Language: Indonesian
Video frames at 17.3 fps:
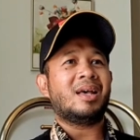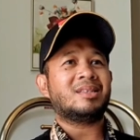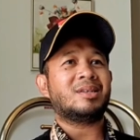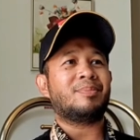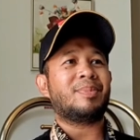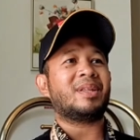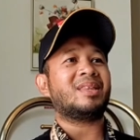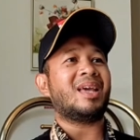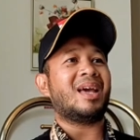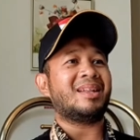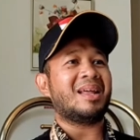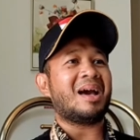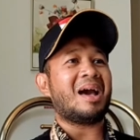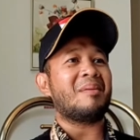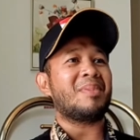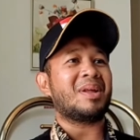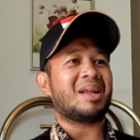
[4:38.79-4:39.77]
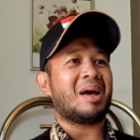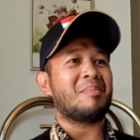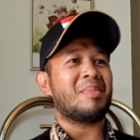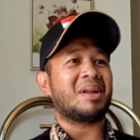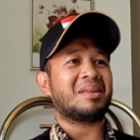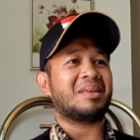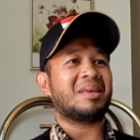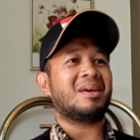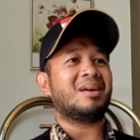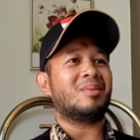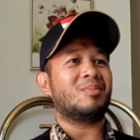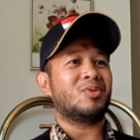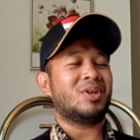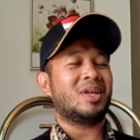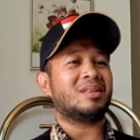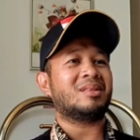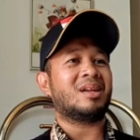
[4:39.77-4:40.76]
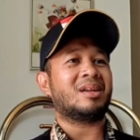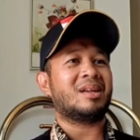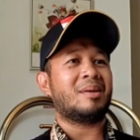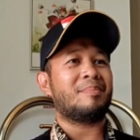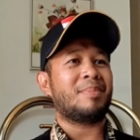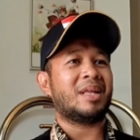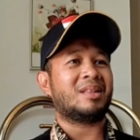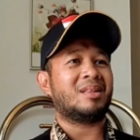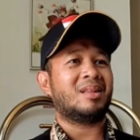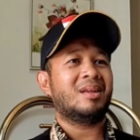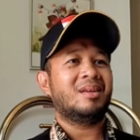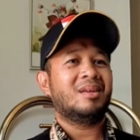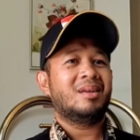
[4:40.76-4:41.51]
seperti ada kamar-kamarnya kemudian terdapat